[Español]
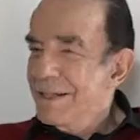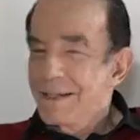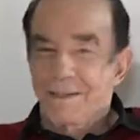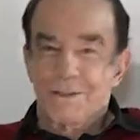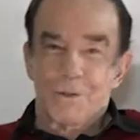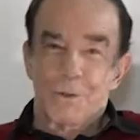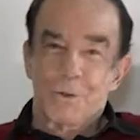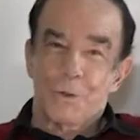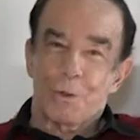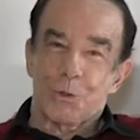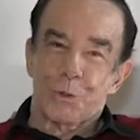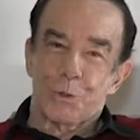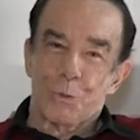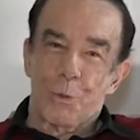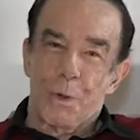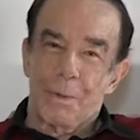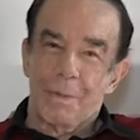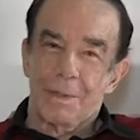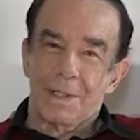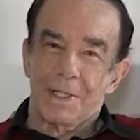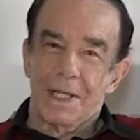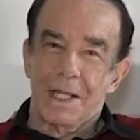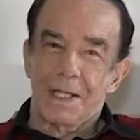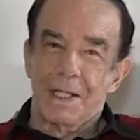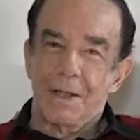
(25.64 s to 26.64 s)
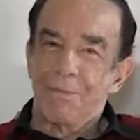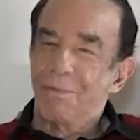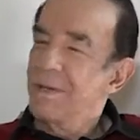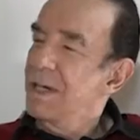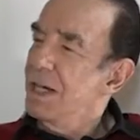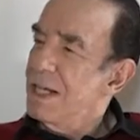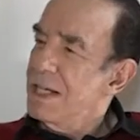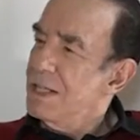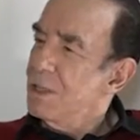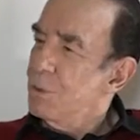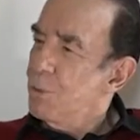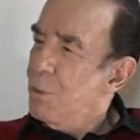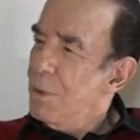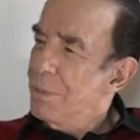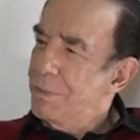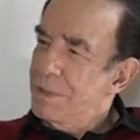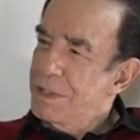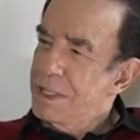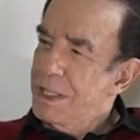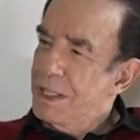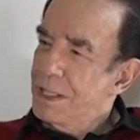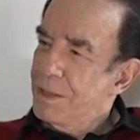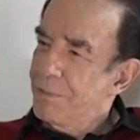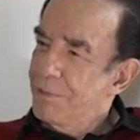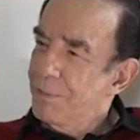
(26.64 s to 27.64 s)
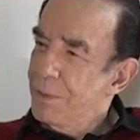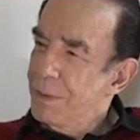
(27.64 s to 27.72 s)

son los jueves Santa Fe. ¿Qué es jueves Santa